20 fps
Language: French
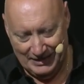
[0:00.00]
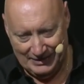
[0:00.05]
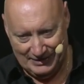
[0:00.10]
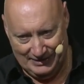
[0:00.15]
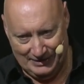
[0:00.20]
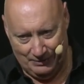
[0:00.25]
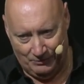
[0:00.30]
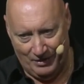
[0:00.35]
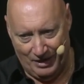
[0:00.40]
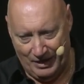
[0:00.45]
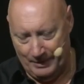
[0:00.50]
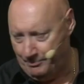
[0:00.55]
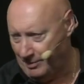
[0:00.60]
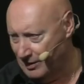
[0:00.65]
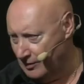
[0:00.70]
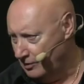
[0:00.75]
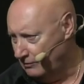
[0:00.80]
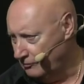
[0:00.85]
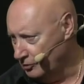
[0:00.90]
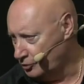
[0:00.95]
si vous n'avez
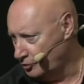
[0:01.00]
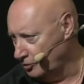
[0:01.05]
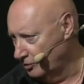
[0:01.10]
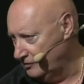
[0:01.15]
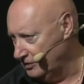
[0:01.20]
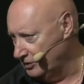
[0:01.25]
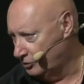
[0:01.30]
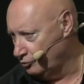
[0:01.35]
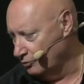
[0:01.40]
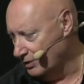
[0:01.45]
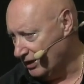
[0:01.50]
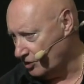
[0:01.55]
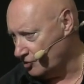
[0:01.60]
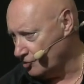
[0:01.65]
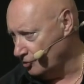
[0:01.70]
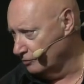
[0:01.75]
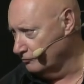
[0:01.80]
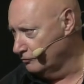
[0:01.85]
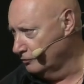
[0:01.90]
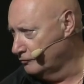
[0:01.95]
pas dans votre vie tout
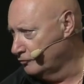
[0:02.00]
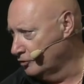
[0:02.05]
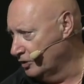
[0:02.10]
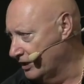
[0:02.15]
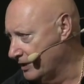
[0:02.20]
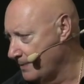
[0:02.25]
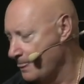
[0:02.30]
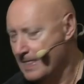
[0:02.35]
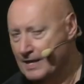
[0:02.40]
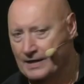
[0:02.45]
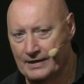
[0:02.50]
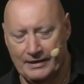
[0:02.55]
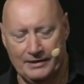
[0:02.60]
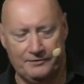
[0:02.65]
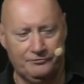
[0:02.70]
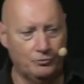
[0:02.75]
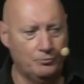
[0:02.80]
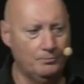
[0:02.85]
l'argent que vous voulez et que